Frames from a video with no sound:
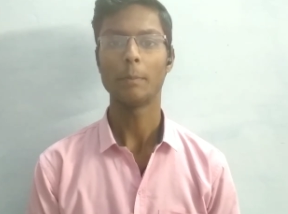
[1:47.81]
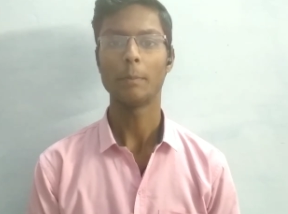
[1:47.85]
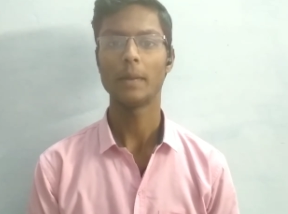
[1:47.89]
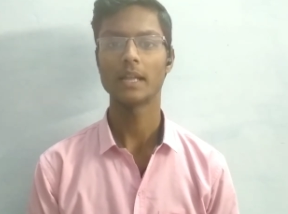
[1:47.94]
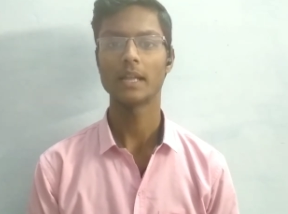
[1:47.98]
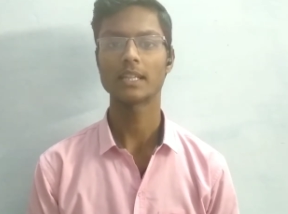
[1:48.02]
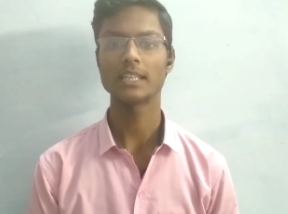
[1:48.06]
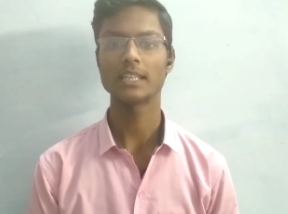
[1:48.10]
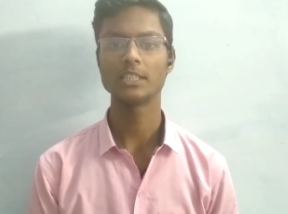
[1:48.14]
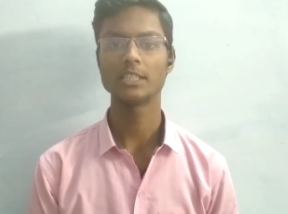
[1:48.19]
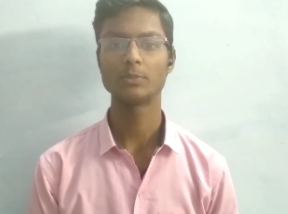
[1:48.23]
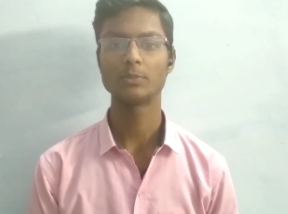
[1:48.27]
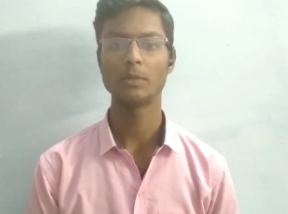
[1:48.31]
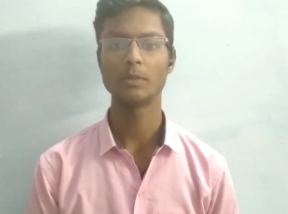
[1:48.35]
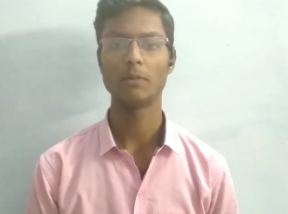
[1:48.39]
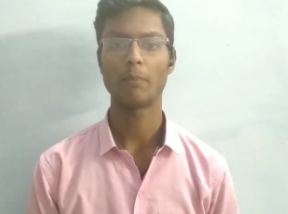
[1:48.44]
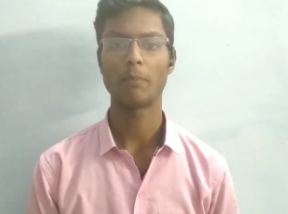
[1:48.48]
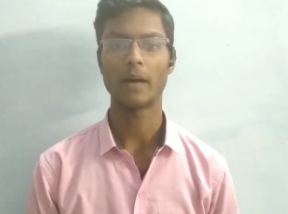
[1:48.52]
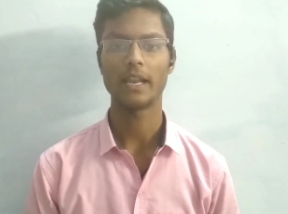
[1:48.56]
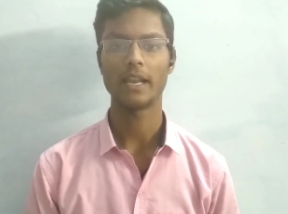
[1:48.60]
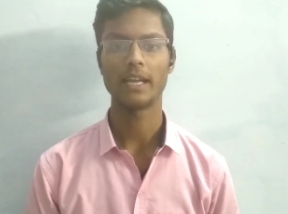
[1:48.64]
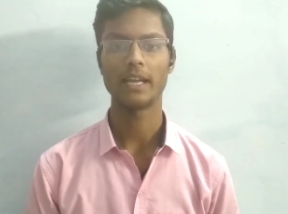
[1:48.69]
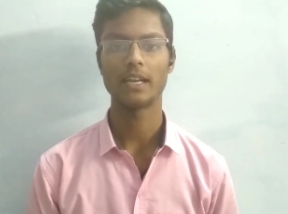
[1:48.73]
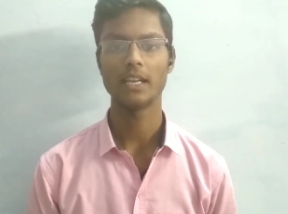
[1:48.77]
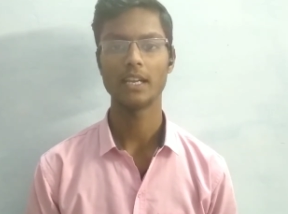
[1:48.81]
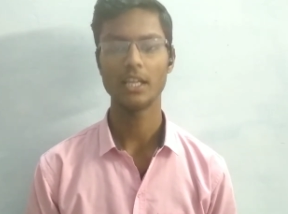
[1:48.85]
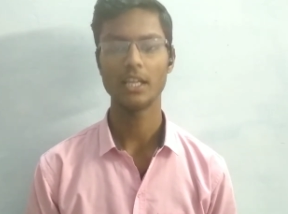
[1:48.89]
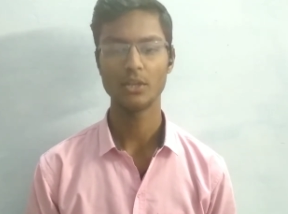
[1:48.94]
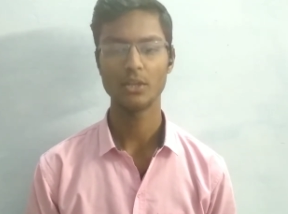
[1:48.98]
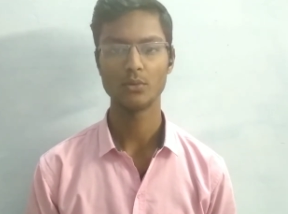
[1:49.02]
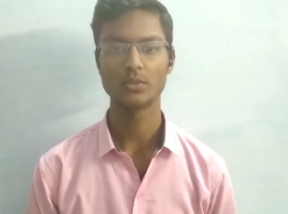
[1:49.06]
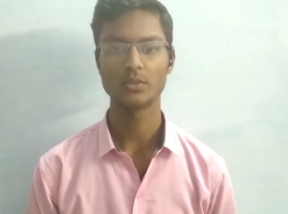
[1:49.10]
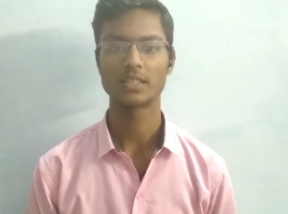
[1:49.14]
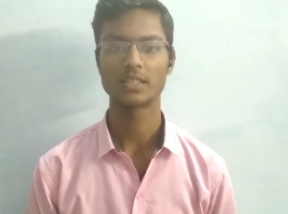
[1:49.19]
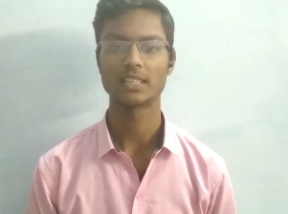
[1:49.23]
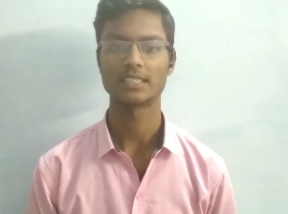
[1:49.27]
बेहतर स्पीड पाने के लिए
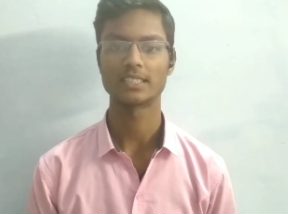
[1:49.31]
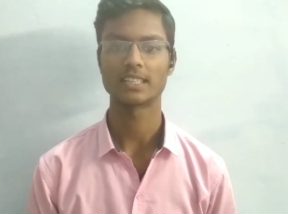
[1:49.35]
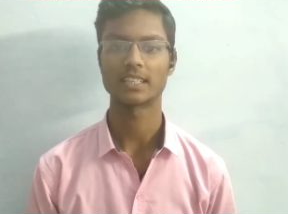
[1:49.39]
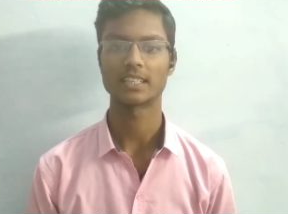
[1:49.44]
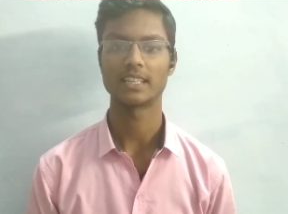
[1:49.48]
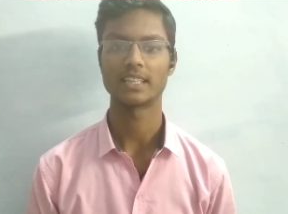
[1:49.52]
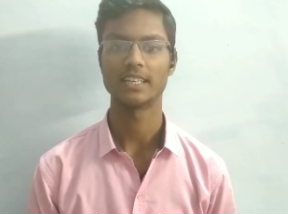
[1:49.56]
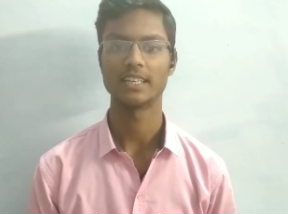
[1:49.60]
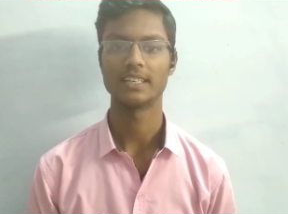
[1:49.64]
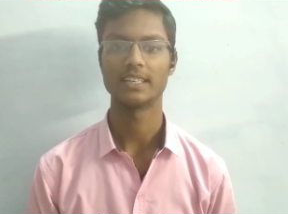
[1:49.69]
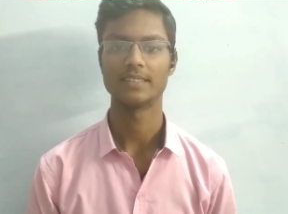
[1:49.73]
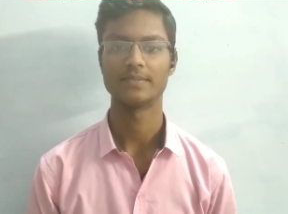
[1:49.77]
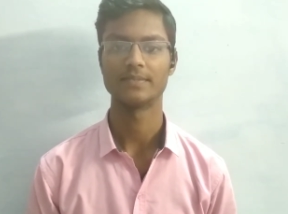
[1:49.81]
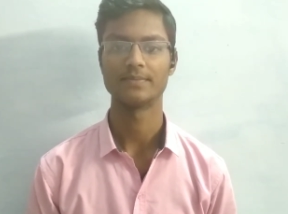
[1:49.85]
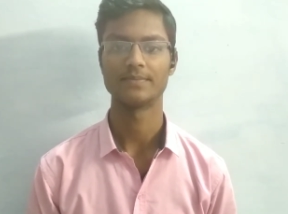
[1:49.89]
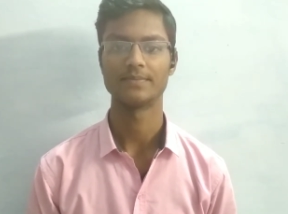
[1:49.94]
यूज कर सकते हैं